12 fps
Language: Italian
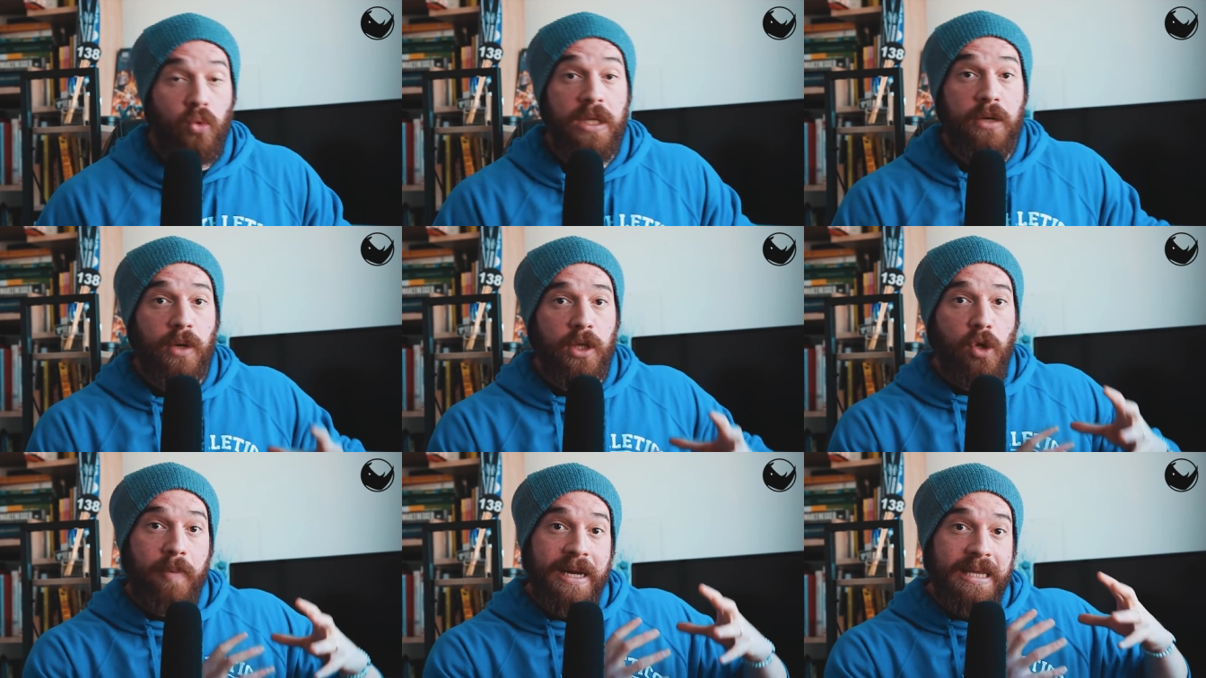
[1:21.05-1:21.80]
Quindi
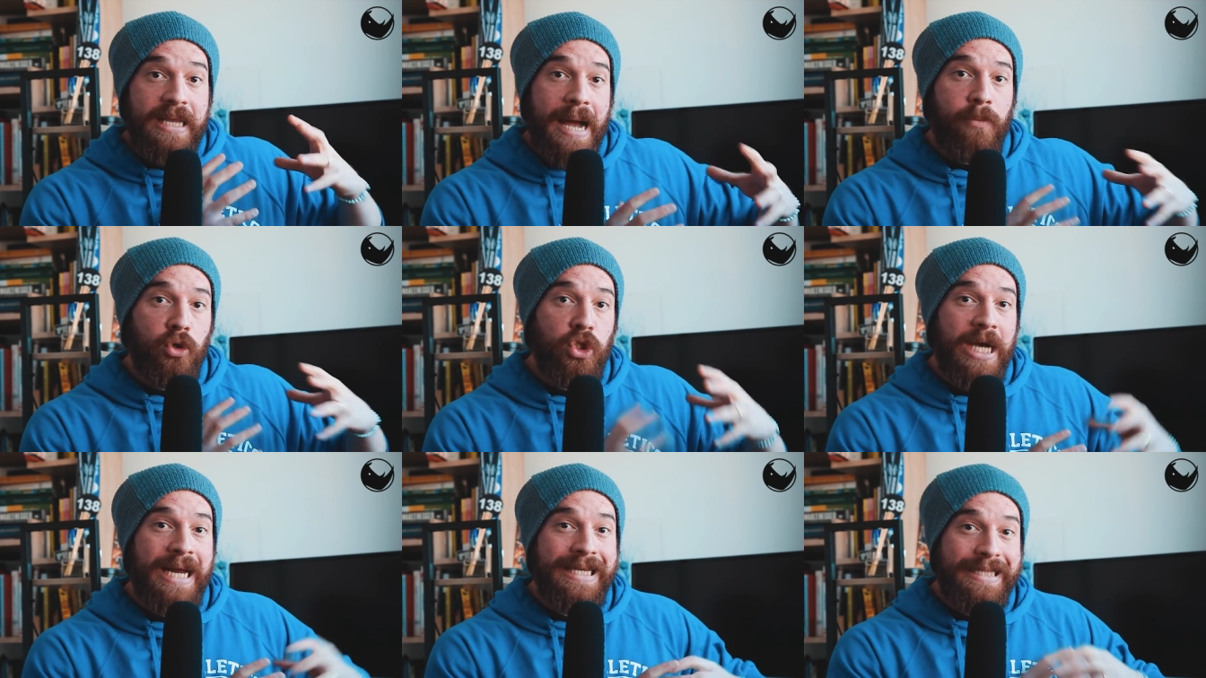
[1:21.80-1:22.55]
quando prendiamo
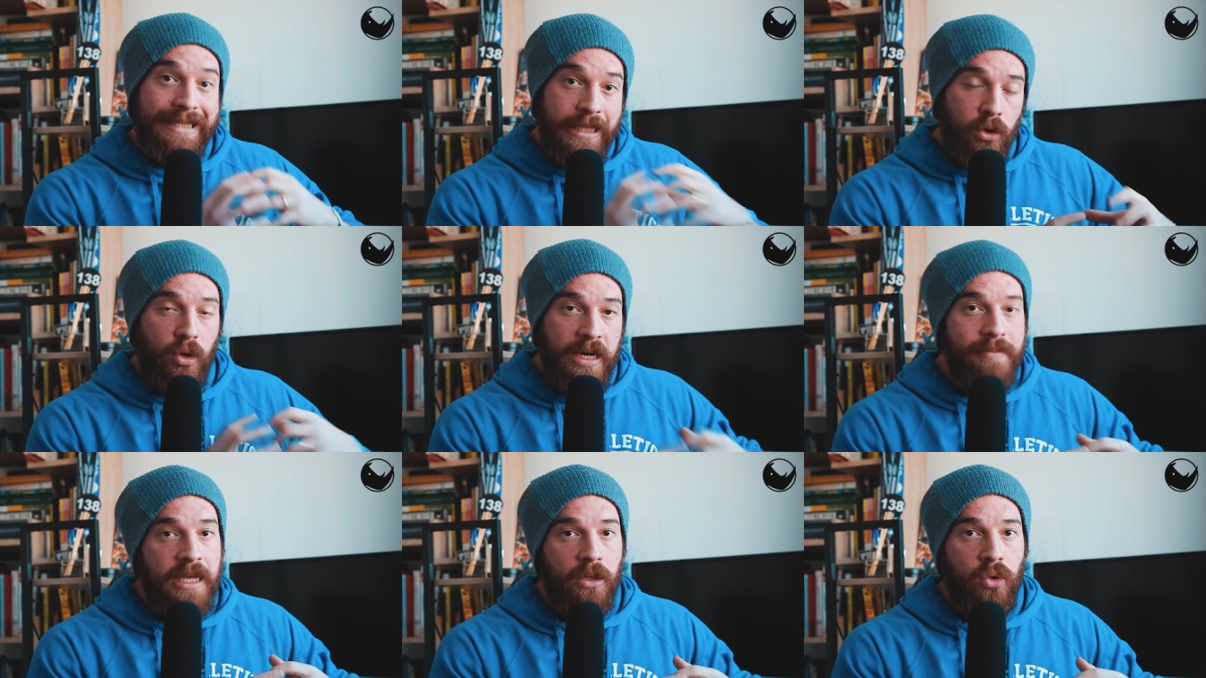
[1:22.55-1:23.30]
già il singolo
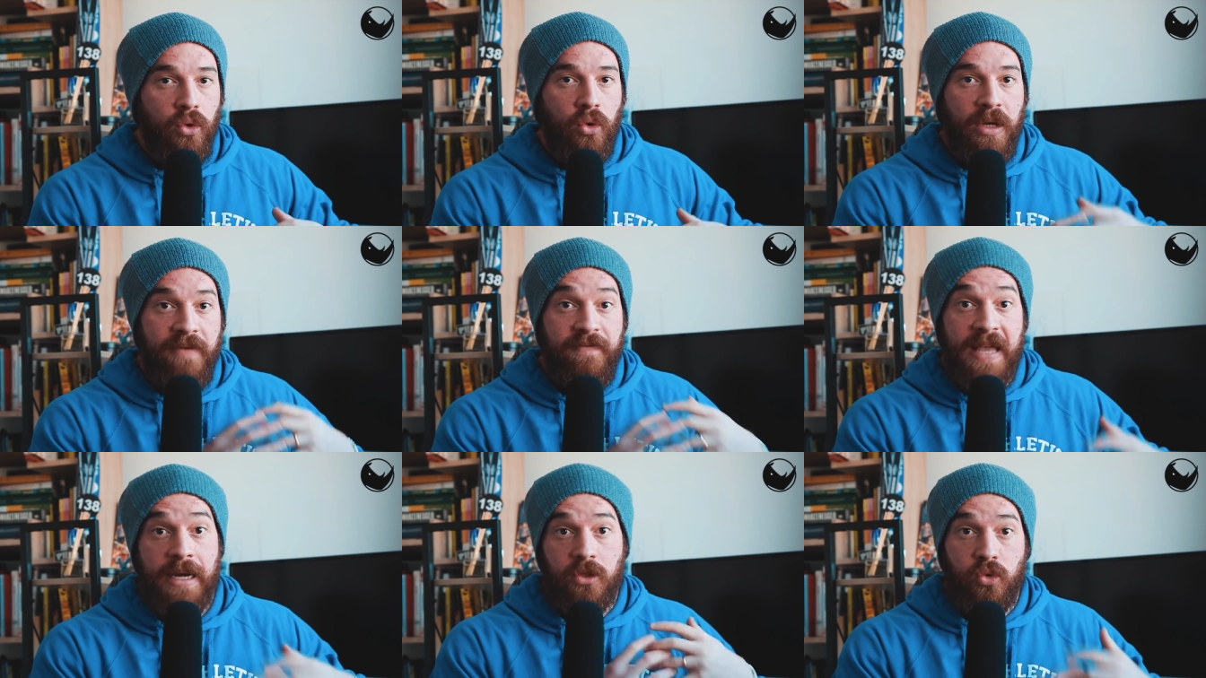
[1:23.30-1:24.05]
alimento che
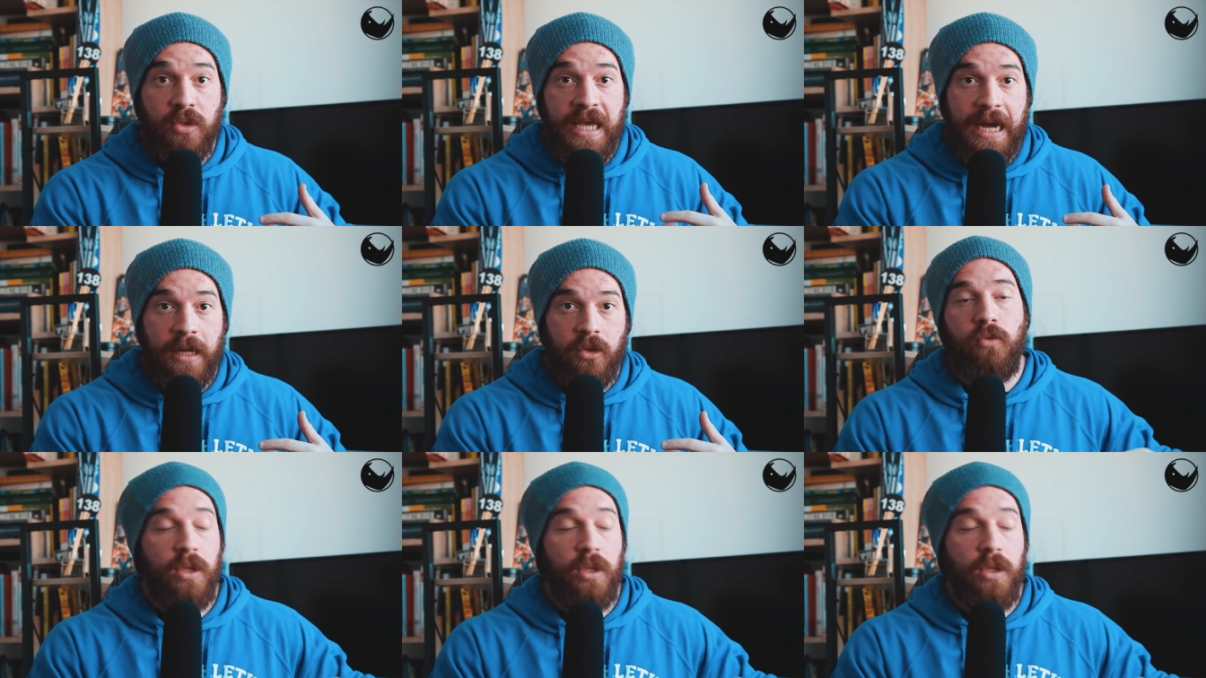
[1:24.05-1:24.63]
viene studiato,